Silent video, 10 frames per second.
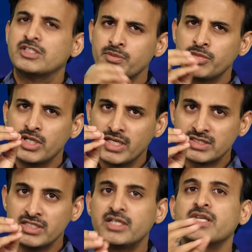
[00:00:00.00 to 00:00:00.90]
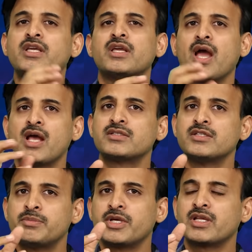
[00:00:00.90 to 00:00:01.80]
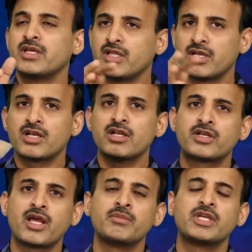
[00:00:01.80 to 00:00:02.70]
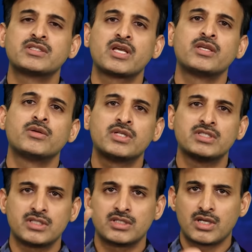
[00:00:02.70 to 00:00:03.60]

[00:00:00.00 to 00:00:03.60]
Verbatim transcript: సింపుల్ ఎసిడిటీకి యాసిడ్ పెరిగి ఇర్రెగ్యులర్ టైమింగ్స్ అయ్యి ఉండి